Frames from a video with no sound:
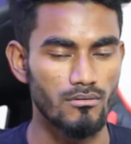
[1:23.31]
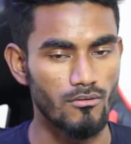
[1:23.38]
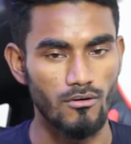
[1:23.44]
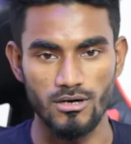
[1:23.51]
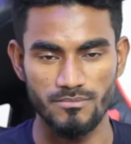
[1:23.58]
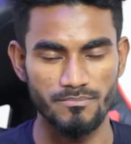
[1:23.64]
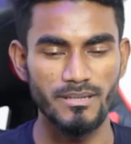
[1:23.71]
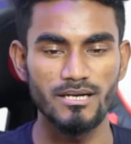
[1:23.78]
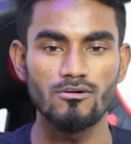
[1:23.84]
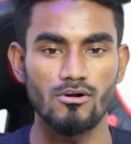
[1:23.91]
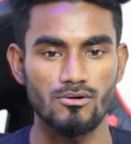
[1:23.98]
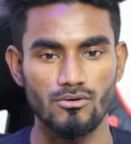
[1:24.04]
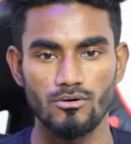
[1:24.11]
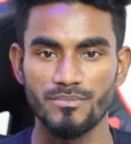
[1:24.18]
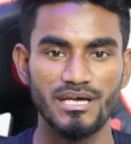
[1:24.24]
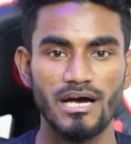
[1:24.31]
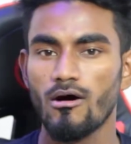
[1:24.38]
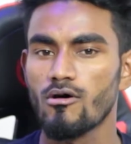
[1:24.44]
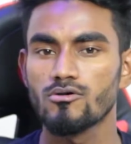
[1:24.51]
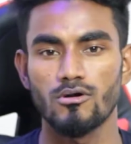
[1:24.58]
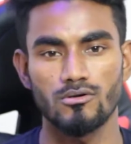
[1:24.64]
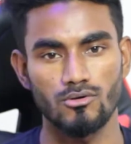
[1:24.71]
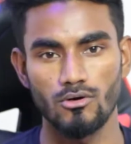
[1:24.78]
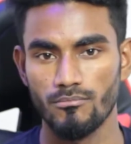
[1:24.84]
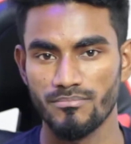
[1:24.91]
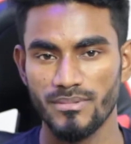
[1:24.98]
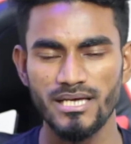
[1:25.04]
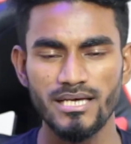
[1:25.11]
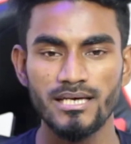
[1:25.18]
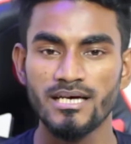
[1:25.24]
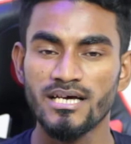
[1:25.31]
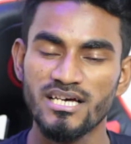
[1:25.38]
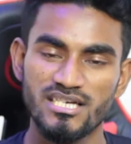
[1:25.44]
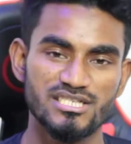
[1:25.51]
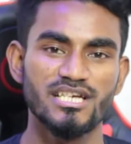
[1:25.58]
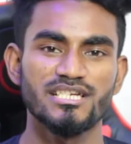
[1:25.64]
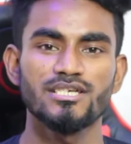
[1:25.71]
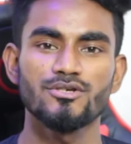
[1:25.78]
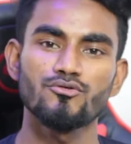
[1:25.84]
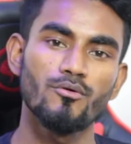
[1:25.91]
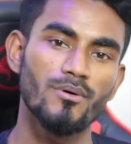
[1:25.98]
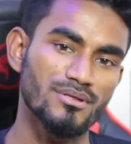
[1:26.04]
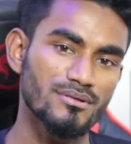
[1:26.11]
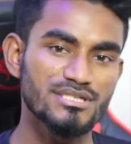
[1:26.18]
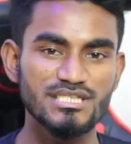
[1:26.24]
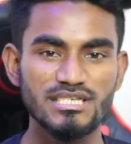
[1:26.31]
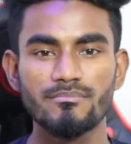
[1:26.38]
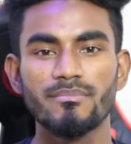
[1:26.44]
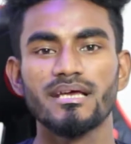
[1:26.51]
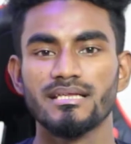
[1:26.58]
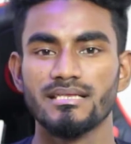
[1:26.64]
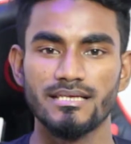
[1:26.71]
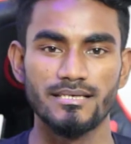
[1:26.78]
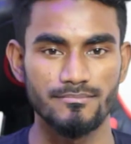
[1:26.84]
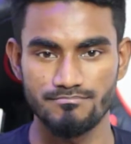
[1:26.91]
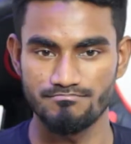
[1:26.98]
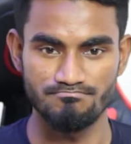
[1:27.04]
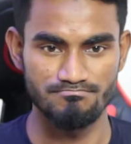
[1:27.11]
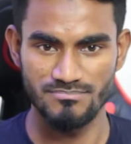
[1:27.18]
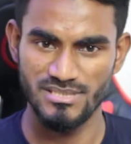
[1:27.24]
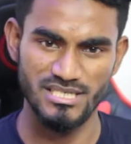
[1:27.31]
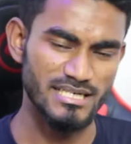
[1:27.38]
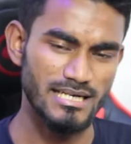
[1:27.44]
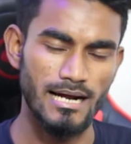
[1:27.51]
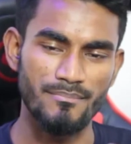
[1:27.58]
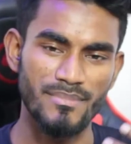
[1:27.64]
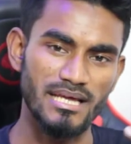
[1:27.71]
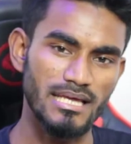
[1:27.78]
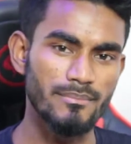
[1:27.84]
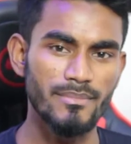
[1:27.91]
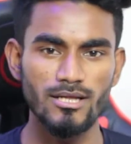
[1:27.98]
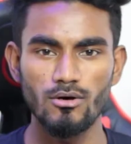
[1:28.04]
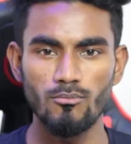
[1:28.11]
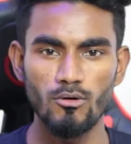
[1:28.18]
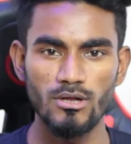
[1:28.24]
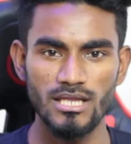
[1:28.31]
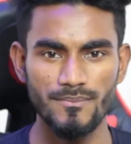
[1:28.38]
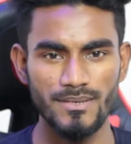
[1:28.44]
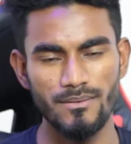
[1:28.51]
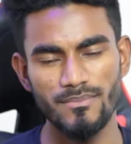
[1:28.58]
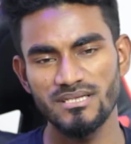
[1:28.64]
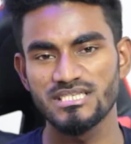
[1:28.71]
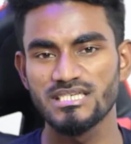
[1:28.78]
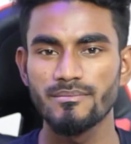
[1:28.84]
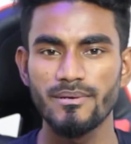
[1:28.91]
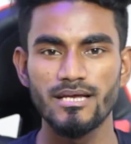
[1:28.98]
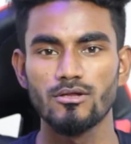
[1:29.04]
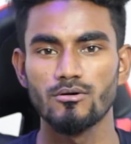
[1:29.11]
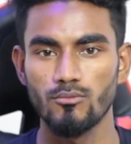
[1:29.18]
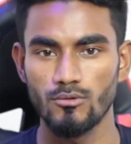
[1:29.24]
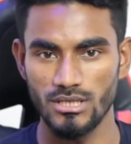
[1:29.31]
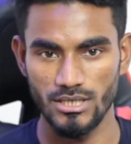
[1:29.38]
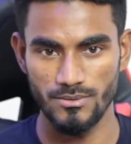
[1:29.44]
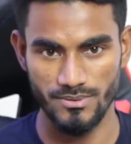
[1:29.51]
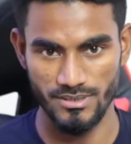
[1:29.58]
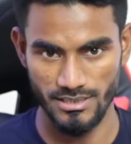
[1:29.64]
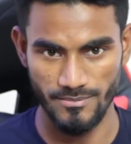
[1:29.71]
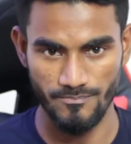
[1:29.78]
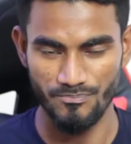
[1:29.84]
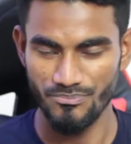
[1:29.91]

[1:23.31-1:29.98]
হটমেল ডট কম ইয়াহু ডট কম নেই সেটি শুধুমাত্র জিমেইলই সেটা আমরা ইমেলও বলতে পারি আবার জিমেইলও বলতে পারি